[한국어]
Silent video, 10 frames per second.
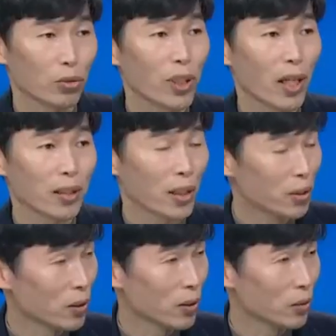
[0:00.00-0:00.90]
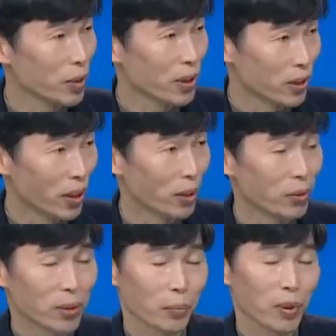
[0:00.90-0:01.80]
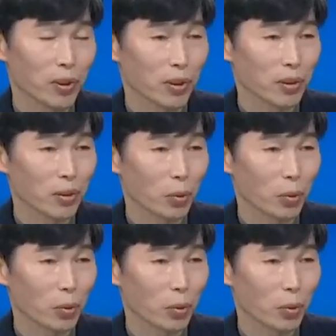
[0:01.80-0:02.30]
유사한 개념이 있는데요. 첫 번째는